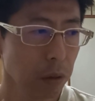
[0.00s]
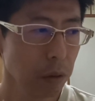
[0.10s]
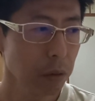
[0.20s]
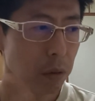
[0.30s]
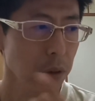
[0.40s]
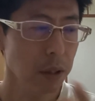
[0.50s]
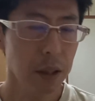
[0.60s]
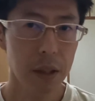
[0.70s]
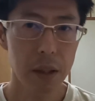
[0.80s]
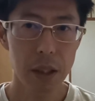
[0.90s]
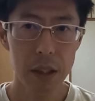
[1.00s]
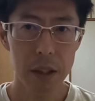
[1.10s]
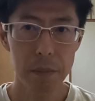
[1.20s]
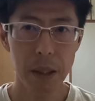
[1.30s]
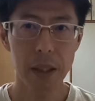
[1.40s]
言って
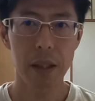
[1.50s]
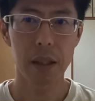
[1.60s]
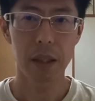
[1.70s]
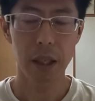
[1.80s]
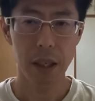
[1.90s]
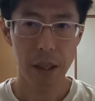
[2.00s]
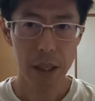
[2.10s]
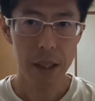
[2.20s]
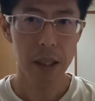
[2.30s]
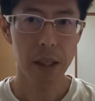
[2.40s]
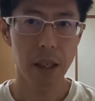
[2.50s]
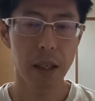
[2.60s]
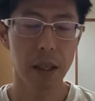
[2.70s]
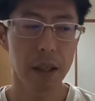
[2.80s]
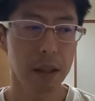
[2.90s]
しまったら、
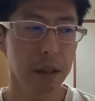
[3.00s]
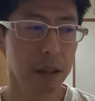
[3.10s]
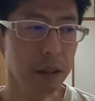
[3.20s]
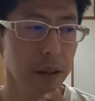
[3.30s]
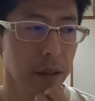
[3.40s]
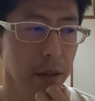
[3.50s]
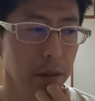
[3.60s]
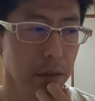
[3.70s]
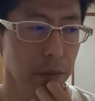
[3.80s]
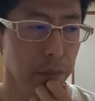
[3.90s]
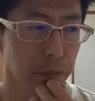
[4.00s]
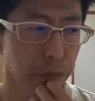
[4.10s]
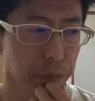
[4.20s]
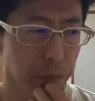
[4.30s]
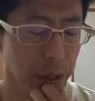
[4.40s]
えー
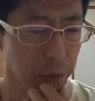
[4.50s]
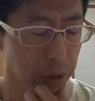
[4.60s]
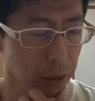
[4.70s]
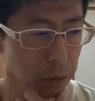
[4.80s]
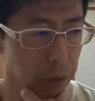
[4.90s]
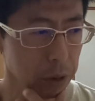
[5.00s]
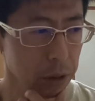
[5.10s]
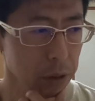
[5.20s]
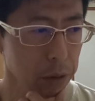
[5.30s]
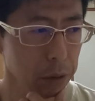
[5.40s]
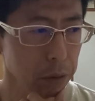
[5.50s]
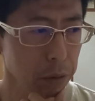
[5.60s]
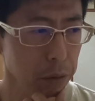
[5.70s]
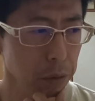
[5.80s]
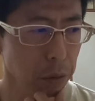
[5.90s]
まあ、これは法律
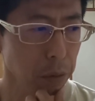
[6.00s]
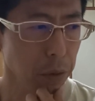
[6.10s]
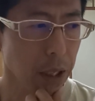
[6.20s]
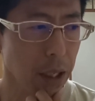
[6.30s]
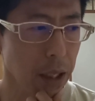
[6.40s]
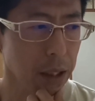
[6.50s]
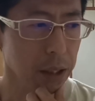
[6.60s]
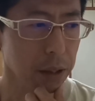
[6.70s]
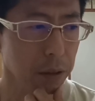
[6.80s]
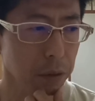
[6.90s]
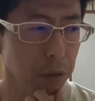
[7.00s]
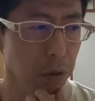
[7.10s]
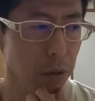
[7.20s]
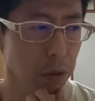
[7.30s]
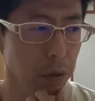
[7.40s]
の方の考え方でいう
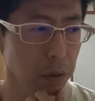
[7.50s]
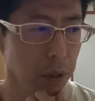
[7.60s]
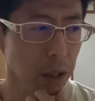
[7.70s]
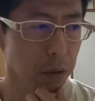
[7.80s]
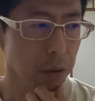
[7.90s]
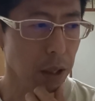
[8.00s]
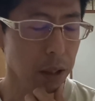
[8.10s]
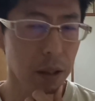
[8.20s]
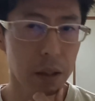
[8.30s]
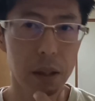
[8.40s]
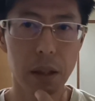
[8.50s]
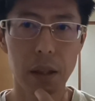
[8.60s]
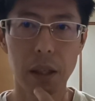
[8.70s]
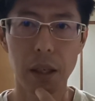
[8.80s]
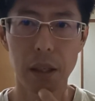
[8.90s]
と結局相
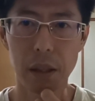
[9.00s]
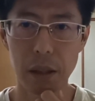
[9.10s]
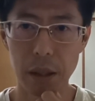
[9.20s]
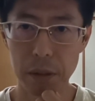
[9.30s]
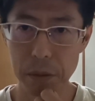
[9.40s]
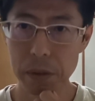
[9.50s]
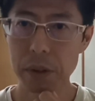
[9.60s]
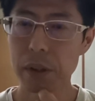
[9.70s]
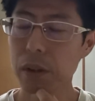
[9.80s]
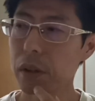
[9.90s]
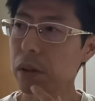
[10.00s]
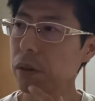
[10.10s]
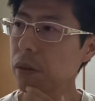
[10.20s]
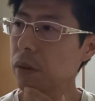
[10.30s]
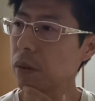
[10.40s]
手へのそ
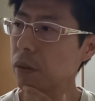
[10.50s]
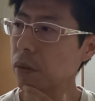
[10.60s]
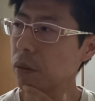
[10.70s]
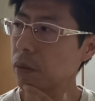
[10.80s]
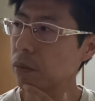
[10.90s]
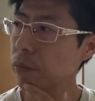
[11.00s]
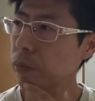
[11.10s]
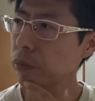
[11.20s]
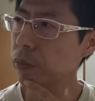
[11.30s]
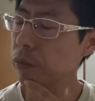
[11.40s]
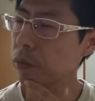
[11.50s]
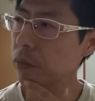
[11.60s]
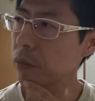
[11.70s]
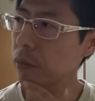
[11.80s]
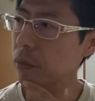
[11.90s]
のうん